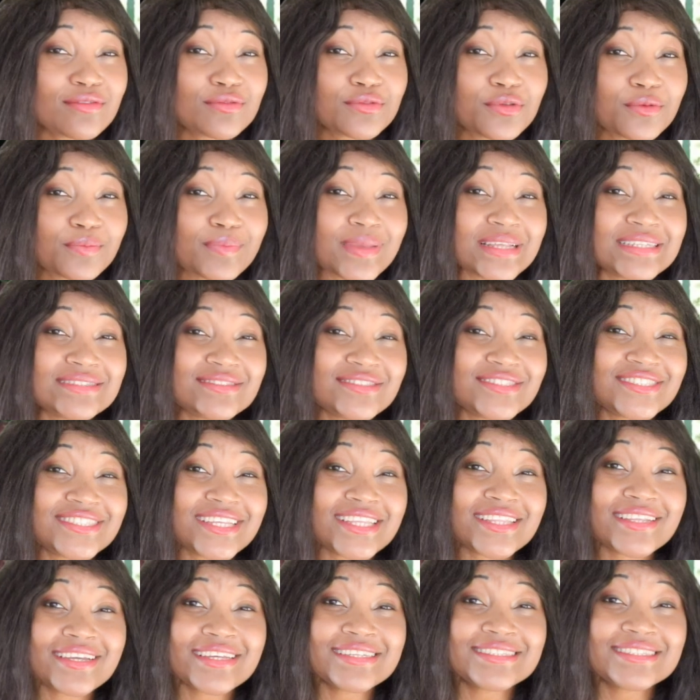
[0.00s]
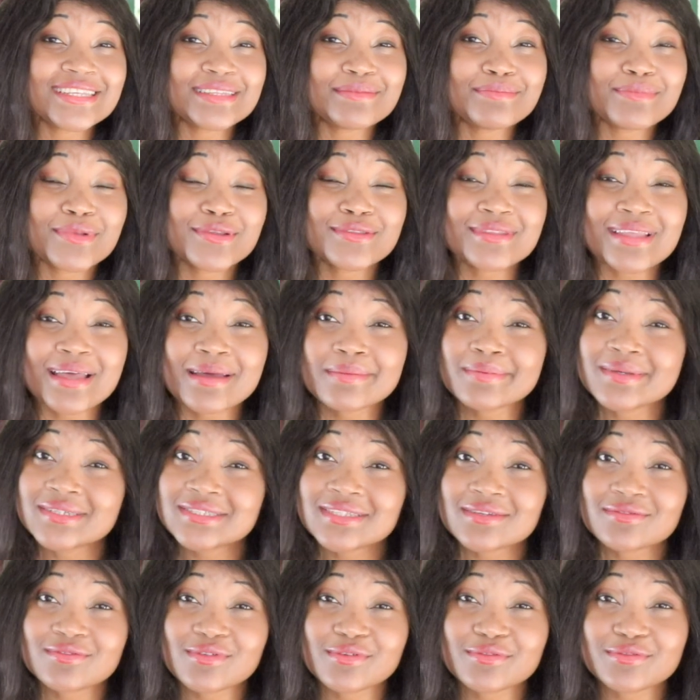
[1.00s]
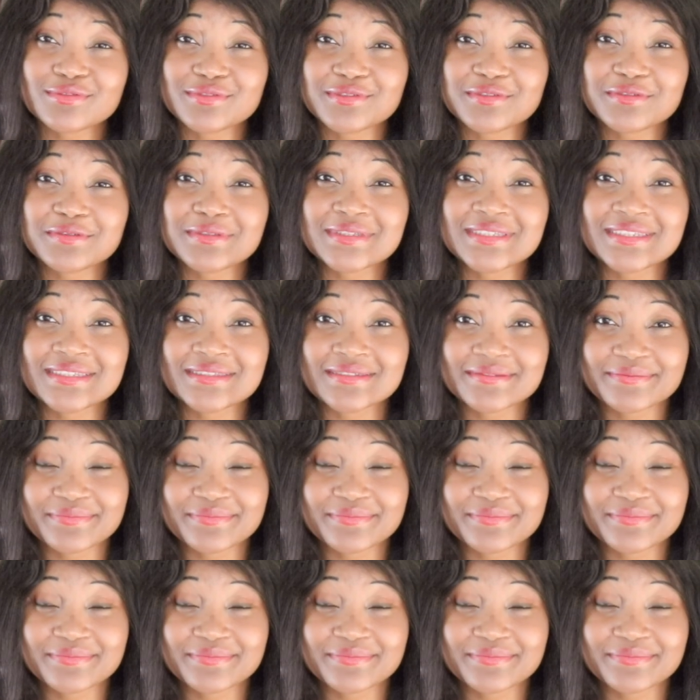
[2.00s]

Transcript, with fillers: à votre place, je jetterais cette plante après avoir vu ceci.